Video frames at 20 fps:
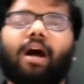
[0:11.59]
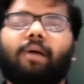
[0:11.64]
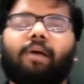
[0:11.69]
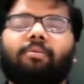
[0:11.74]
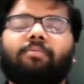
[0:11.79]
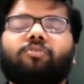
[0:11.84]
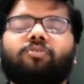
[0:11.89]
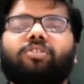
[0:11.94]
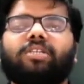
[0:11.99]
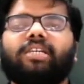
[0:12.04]

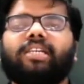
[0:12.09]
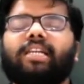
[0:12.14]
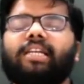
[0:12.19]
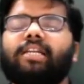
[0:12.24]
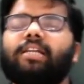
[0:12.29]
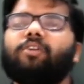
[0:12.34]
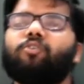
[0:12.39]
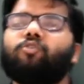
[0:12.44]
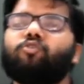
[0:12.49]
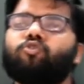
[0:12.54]
अब हम उसके
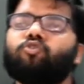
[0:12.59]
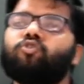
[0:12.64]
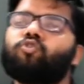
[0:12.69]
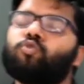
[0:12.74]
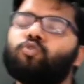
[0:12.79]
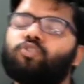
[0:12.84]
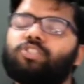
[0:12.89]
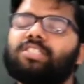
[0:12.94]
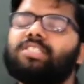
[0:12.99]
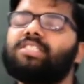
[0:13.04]
रिलेटेड कुछ कुछ
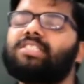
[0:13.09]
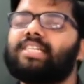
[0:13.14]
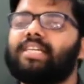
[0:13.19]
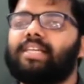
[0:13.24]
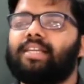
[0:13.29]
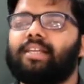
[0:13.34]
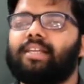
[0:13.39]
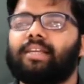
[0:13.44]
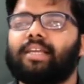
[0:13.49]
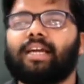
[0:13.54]
क्वेश्चंस
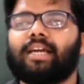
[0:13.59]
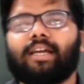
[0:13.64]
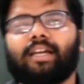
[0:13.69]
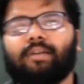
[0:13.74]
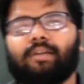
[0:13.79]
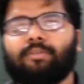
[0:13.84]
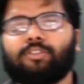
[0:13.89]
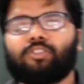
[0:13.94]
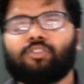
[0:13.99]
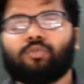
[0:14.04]
करेंगे क्या
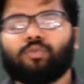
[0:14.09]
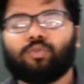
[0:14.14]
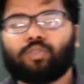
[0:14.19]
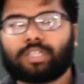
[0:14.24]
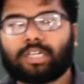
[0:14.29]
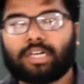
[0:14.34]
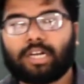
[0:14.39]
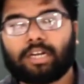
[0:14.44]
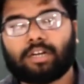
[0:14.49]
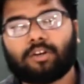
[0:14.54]
करेंगे बच्चों
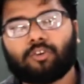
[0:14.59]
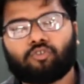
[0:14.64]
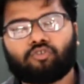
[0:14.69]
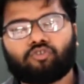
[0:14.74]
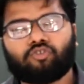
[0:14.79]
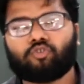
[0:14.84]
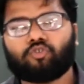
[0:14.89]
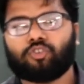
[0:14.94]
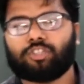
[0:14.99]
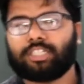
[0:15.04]
उसके रिलेटेड
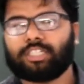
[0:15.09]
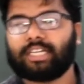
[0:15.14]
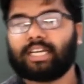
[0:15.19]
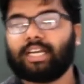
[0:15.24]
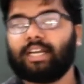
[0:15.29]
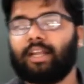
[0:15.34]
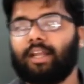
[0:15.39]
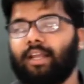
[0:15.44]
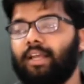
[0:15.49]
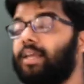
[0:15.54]
कुछ कुछ क्वेश्चन
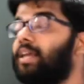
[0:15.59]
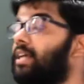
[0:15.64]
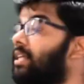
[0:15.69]
करेंगे